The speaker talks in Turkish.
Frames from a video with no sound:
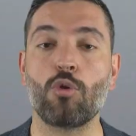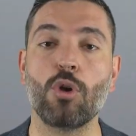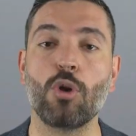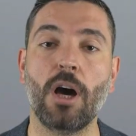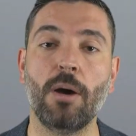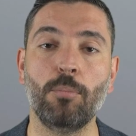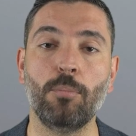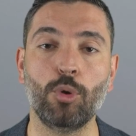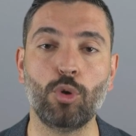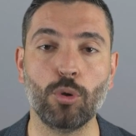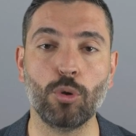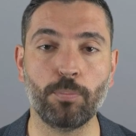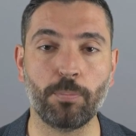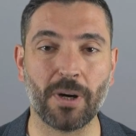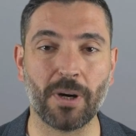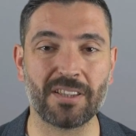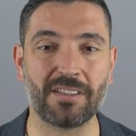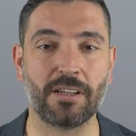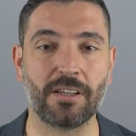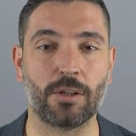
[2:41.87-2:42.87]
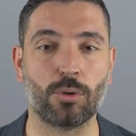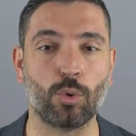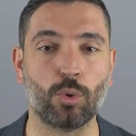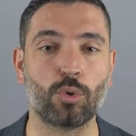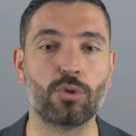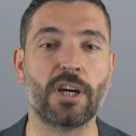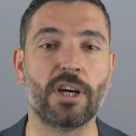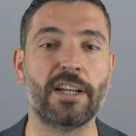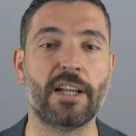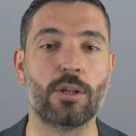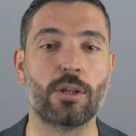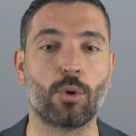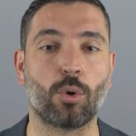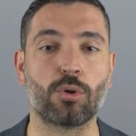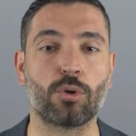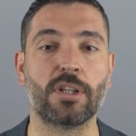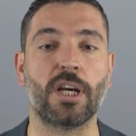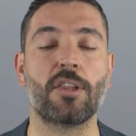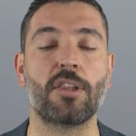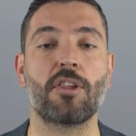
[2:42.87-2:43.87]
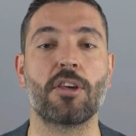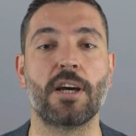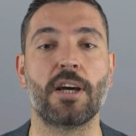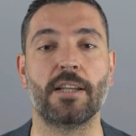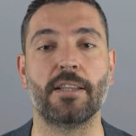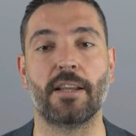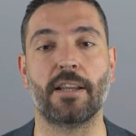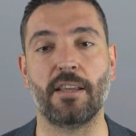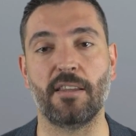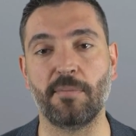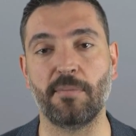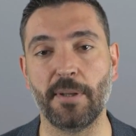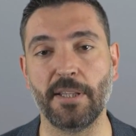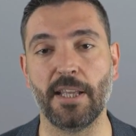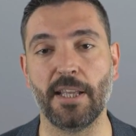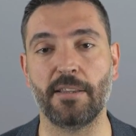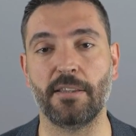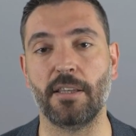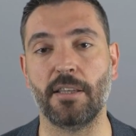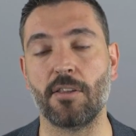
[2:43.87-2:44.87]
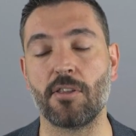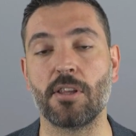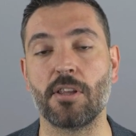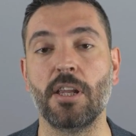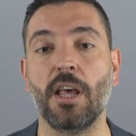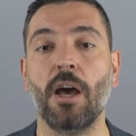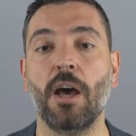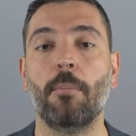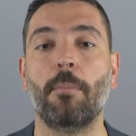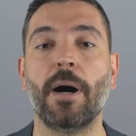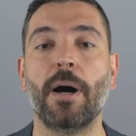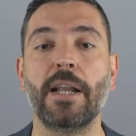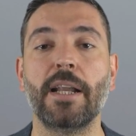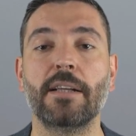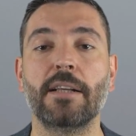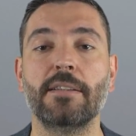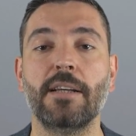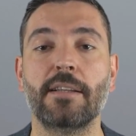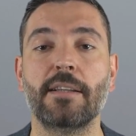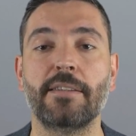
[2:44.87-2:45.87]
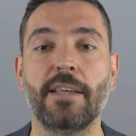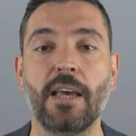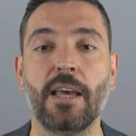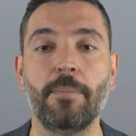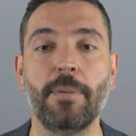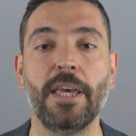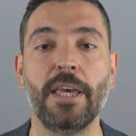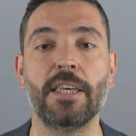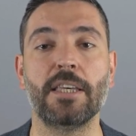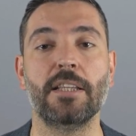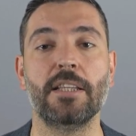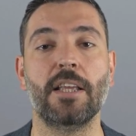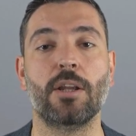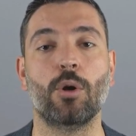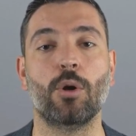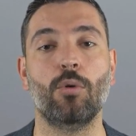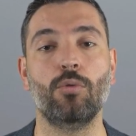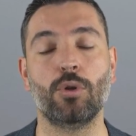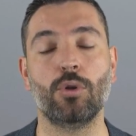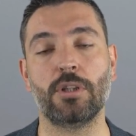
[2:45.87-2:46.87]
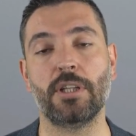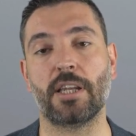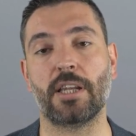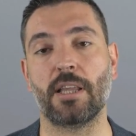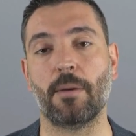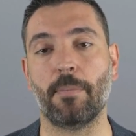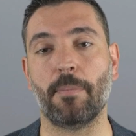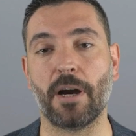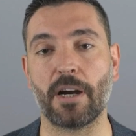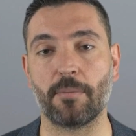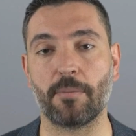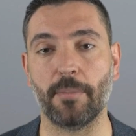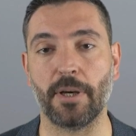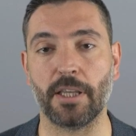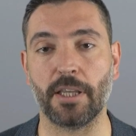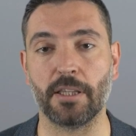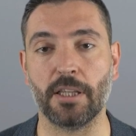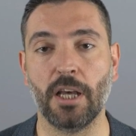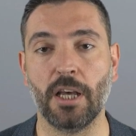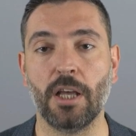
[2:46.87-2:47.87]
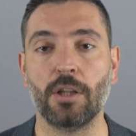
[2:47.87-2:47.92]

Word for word: Şu an bütün Batı'nın Ukrayna'da ortak çıkarlara hizmet ettiği için Bayraktar TB2'leri övdüklerine bakmayın.